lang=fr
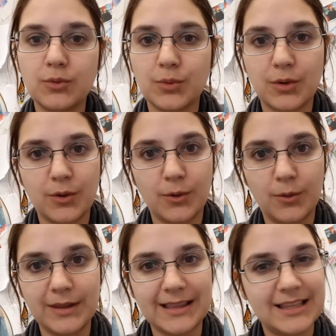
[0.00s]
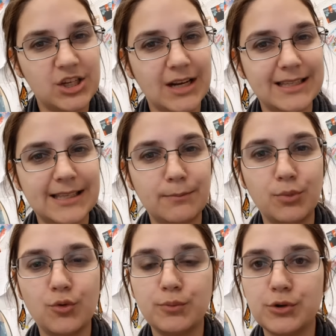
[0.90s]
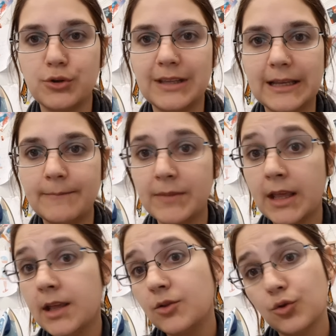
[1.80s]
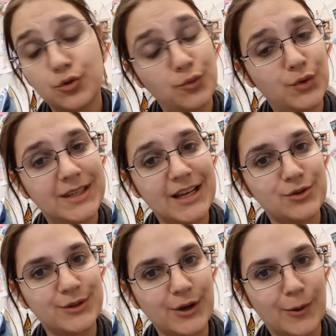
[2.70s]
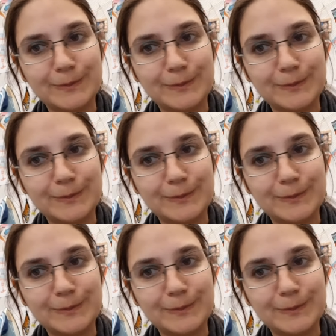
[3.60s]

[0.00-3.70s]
Donc euh, on a déjà laissé beaucoup plus de délai. Donc nouveau tirage au sort.